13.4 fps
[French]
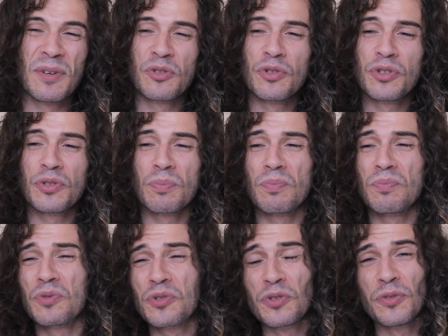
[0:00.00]
mais juste
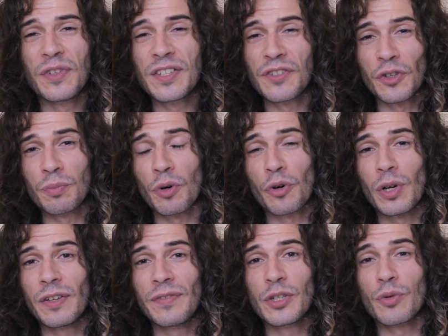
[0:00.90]
suffisant pour que
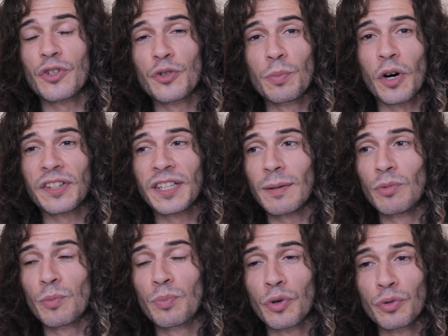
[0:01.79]
la vie soit
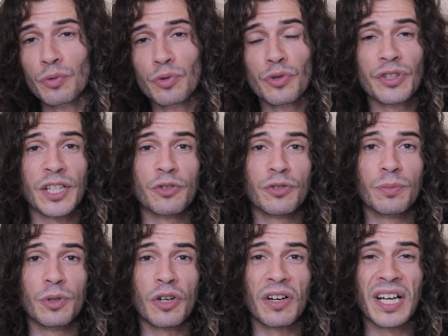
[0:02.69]
supportable pour nous jusqu'à notre
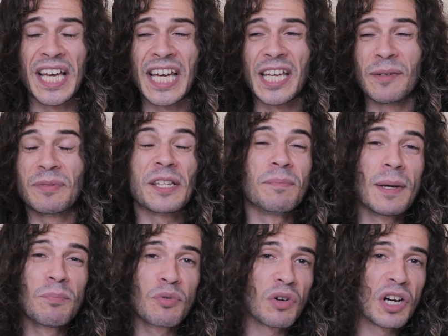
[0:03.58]
mort, et peut-être
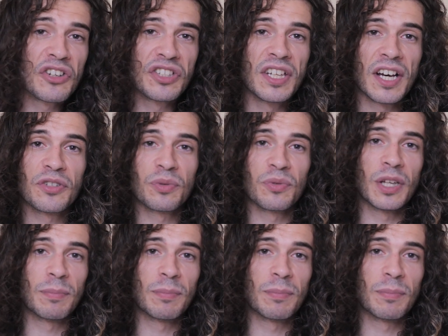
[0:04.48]
même pour la génération